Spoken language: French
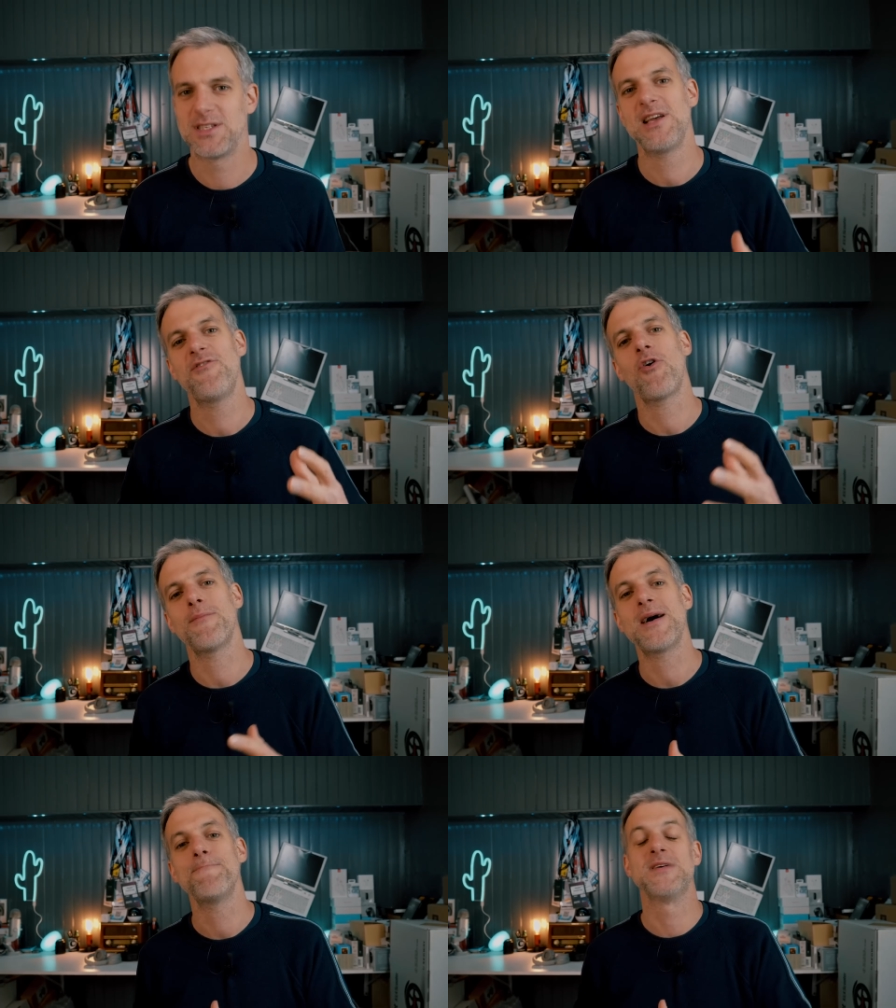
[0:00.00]
C'est le
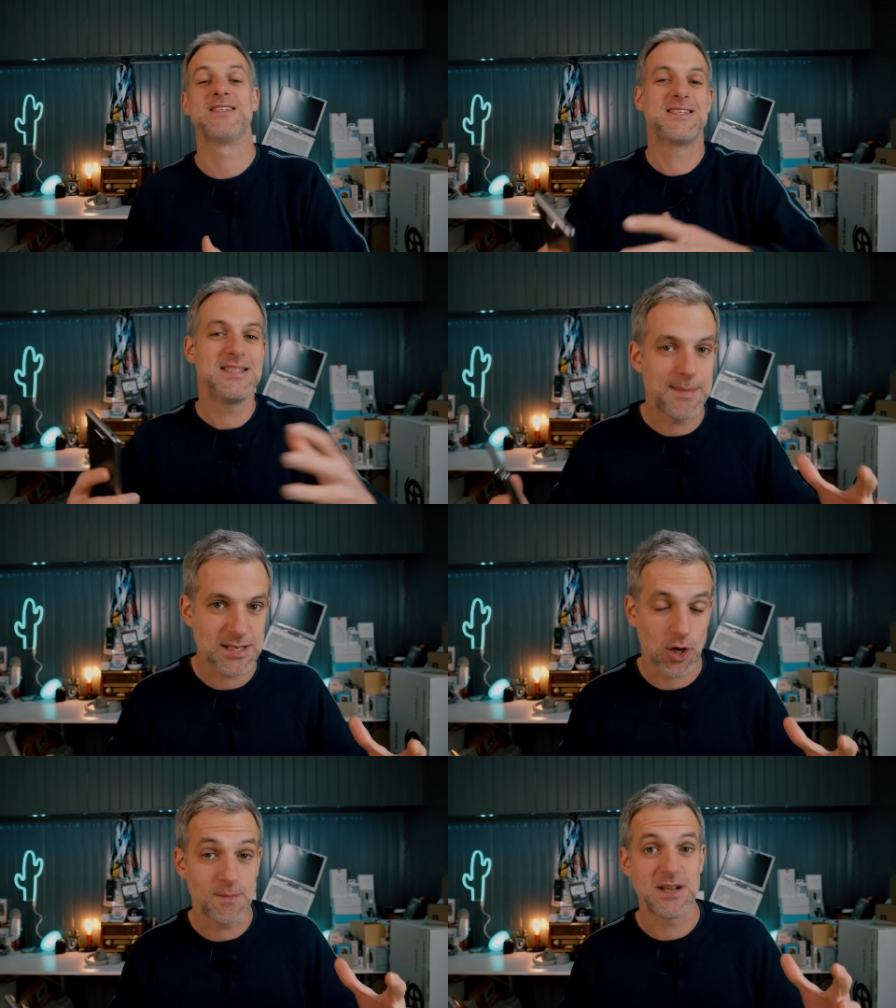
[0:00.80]
format
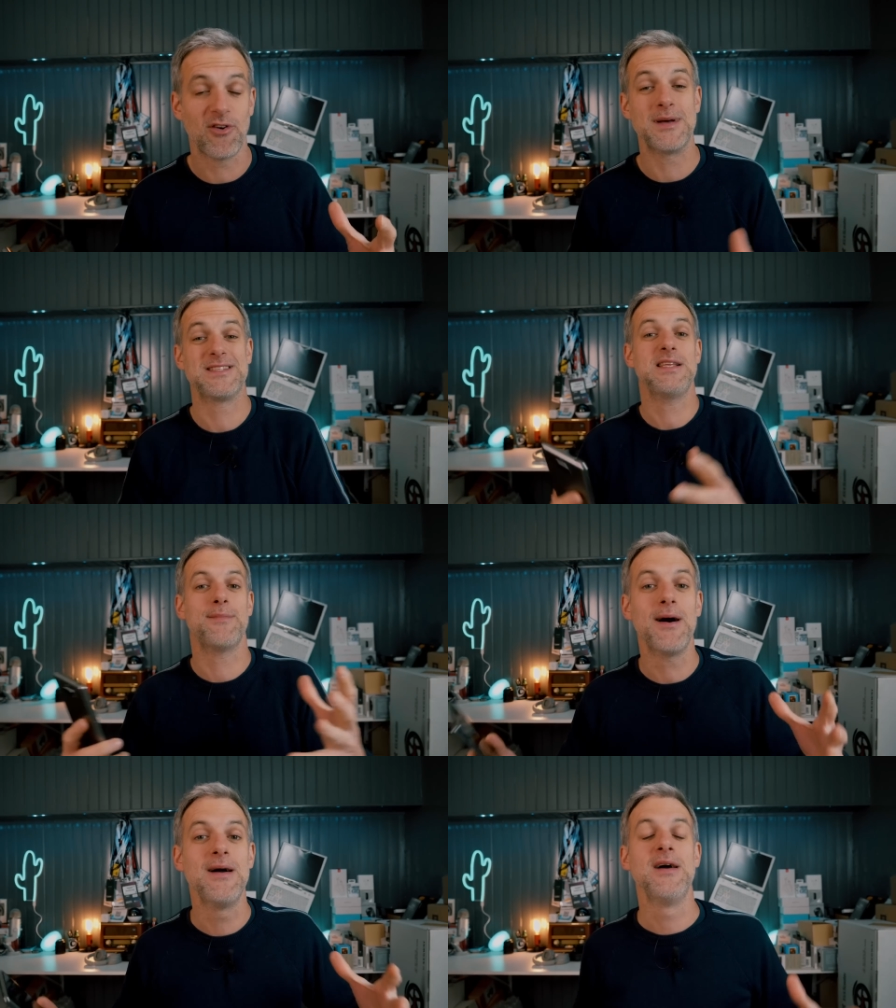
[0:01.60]
Cinemascope, c'est le format
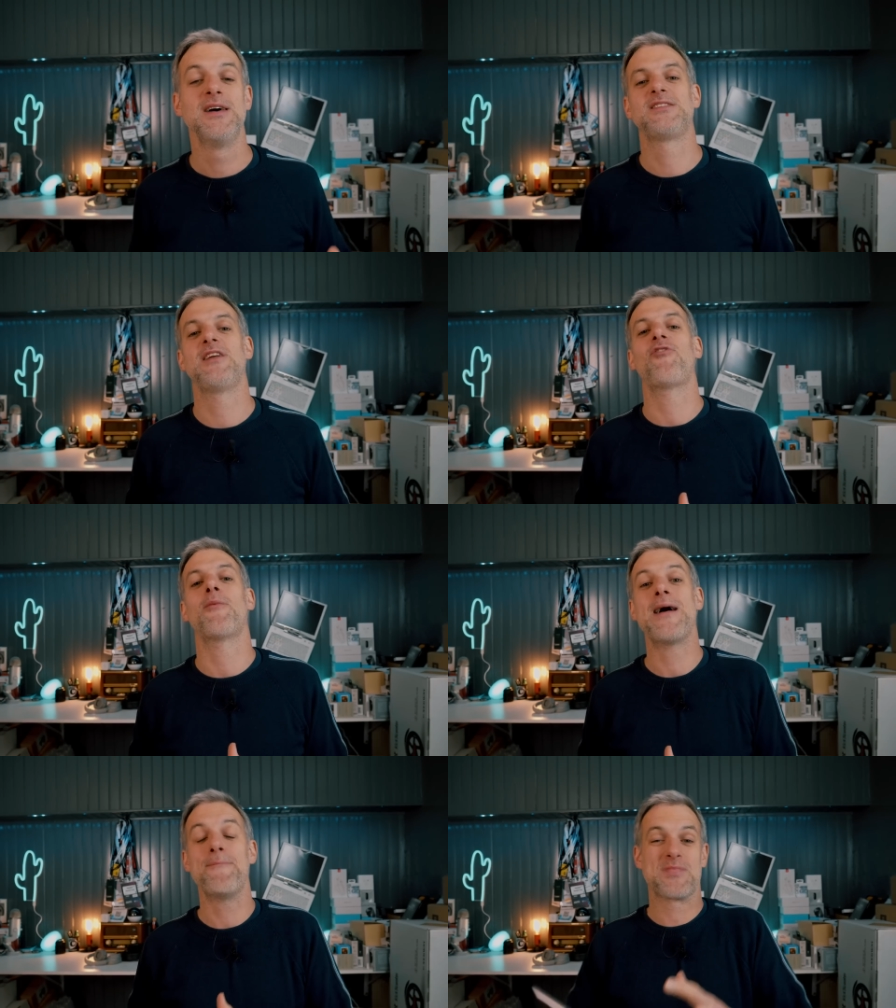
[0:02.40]
cinéma, c'est le
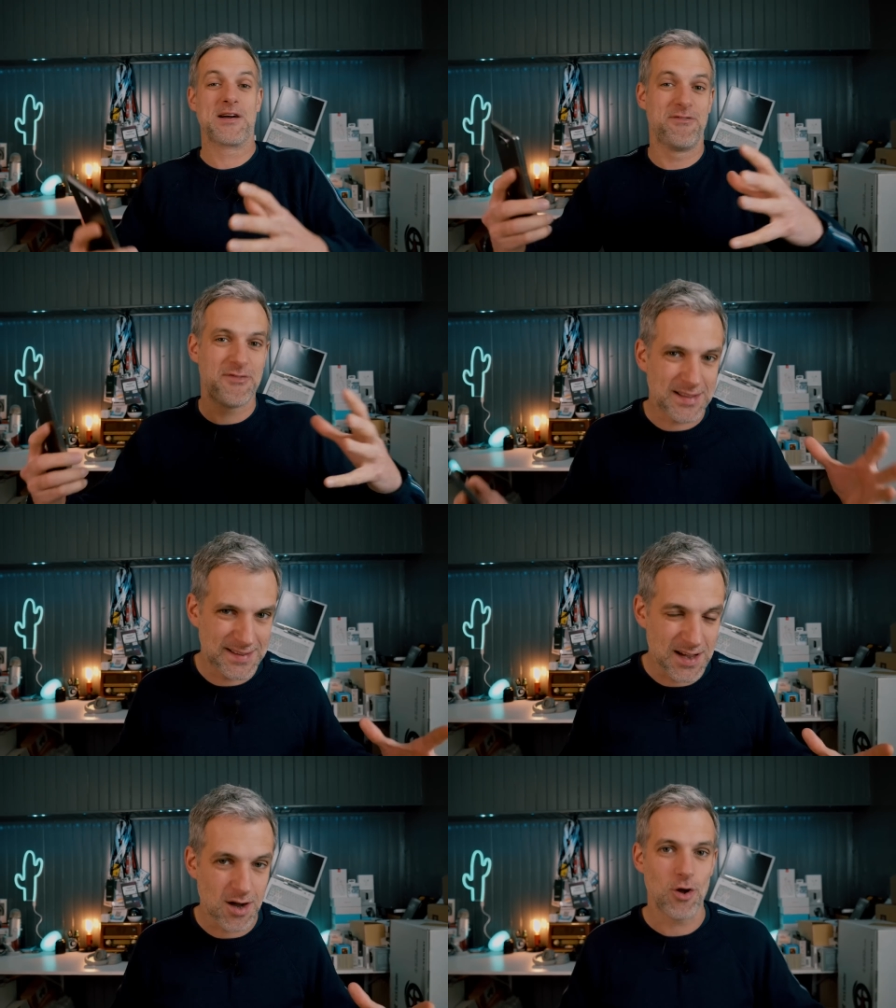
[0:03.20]
format
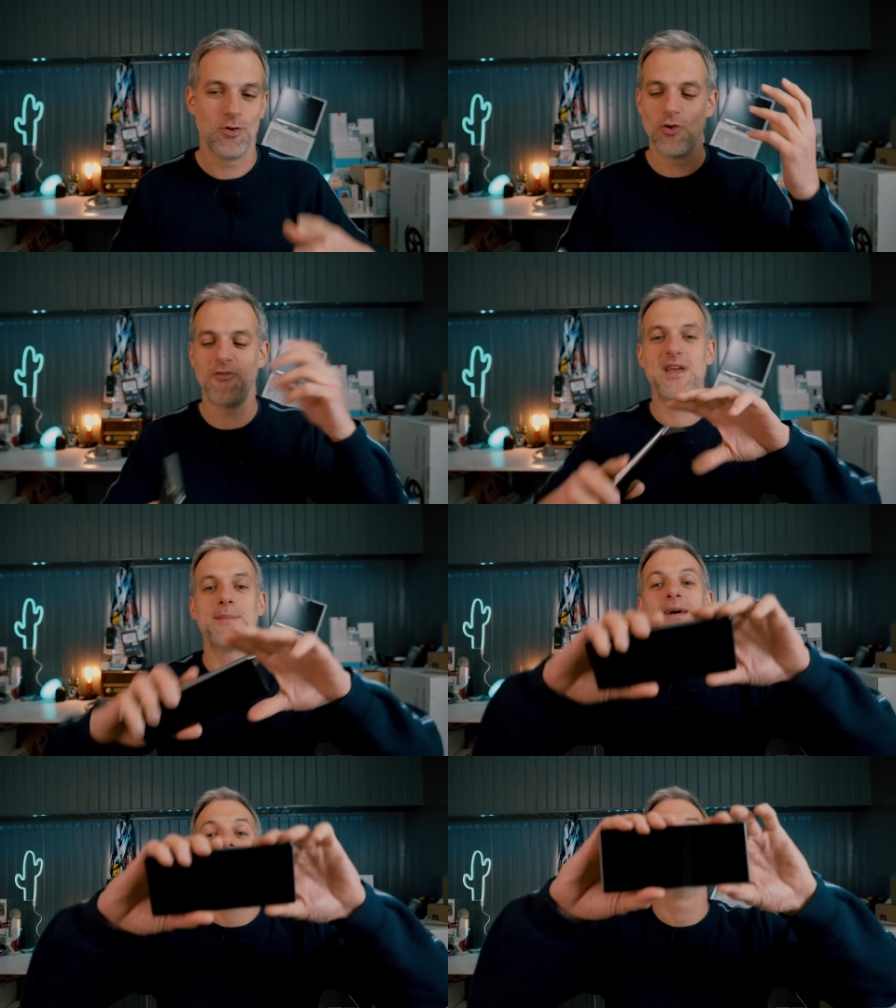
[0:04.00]
21
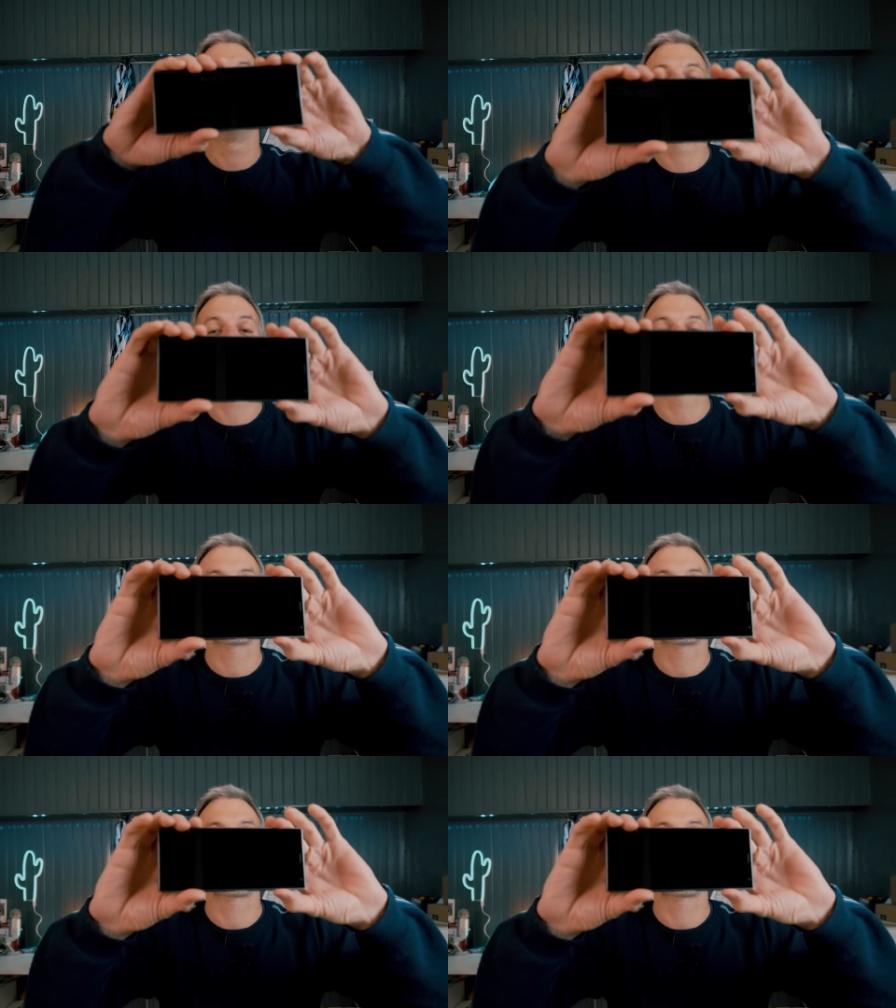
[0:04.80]
neuvième c'est